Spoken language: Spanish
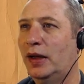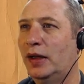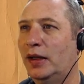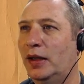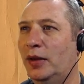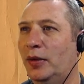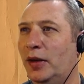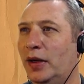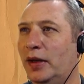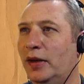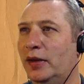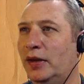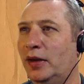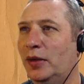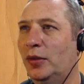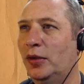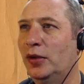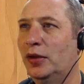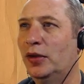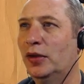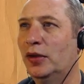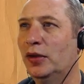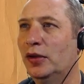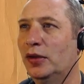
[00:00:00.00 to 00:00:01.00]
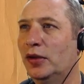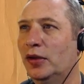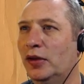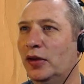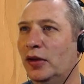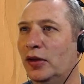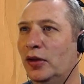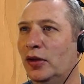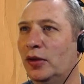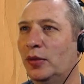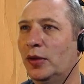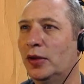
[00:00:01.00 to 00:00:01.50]
activar este botón.
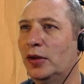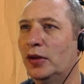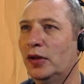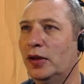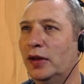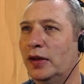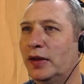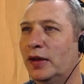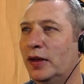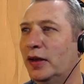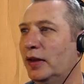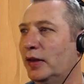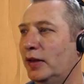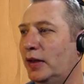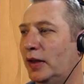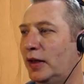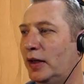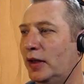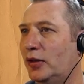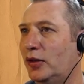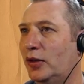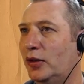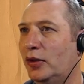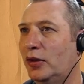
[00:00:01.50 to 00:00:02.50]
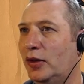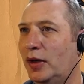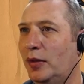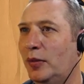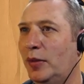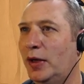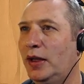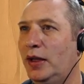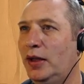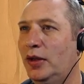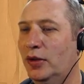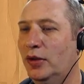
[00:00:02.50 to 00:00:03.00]
Todos estos botones que en este caso son
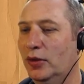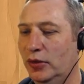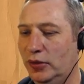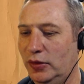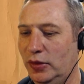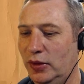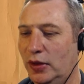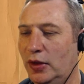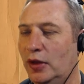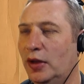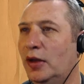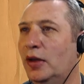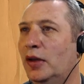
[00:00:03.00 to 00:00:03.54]
amarillos